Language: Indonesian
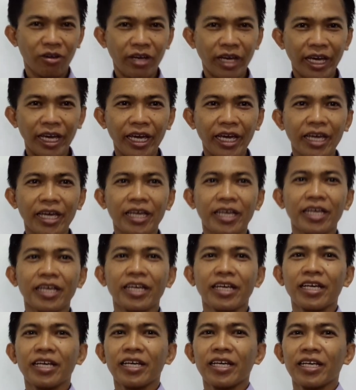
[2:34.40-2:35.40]
Oke,
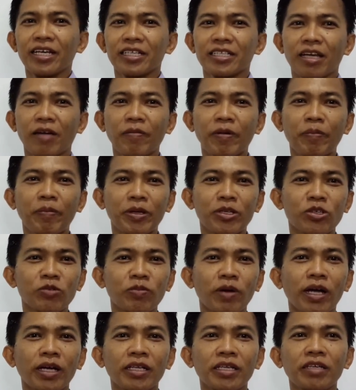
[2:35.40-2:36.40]
sampai
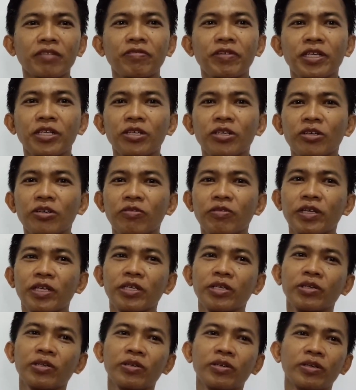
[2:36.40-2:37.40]
berjumpa di
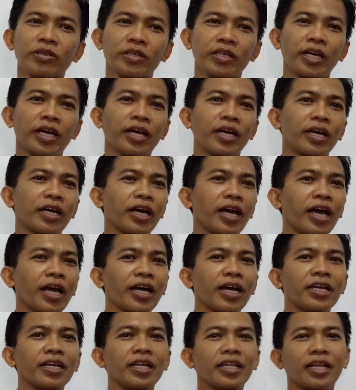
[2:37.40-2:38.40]
video-video yang
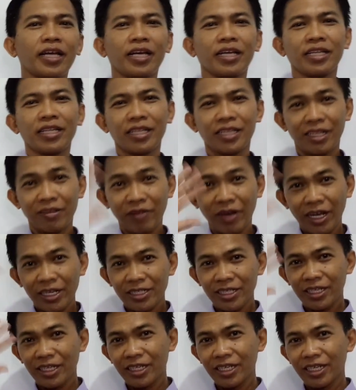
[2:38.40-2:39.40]
akan datang. Terima
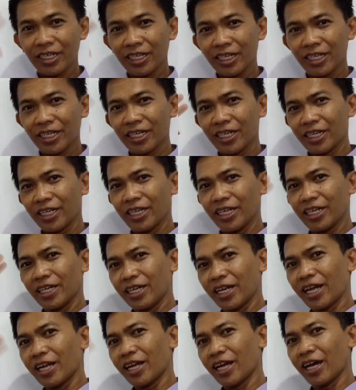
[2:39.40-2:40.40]

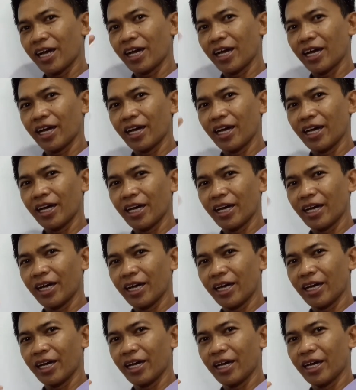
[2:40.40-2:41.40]
kasih,
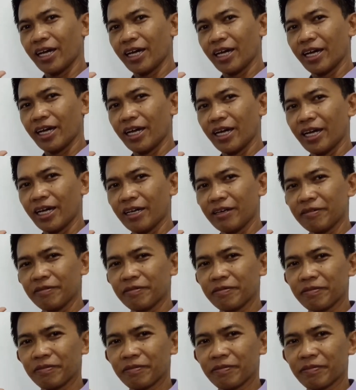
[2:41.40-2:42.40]

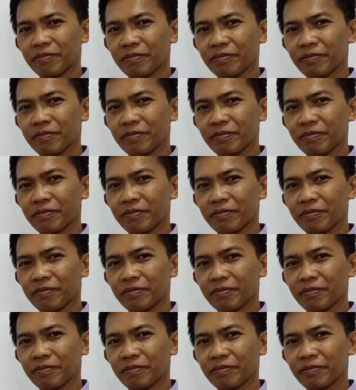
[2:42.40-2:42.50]
dadah.